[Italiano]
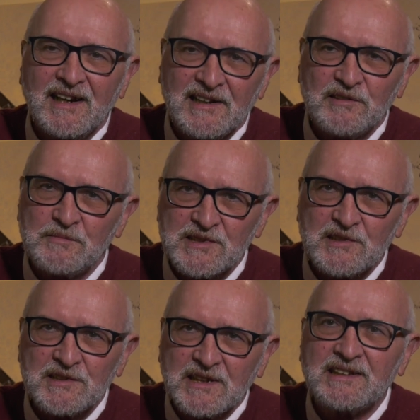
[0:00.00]
hanno
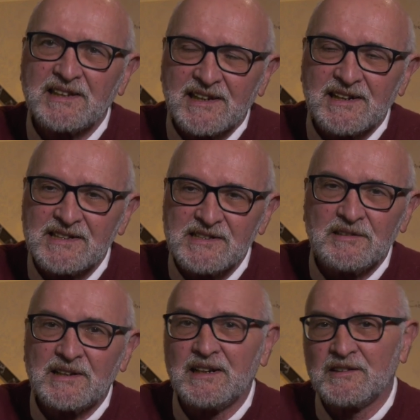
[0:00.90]
bisogno di
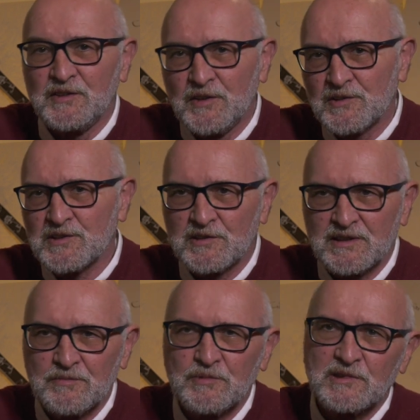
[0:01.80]
integrazione non solo
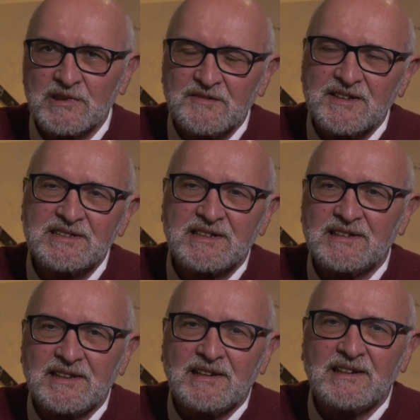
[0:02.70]
dal punto di
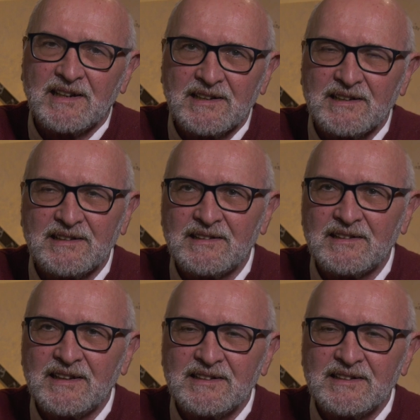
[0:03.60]
vista della,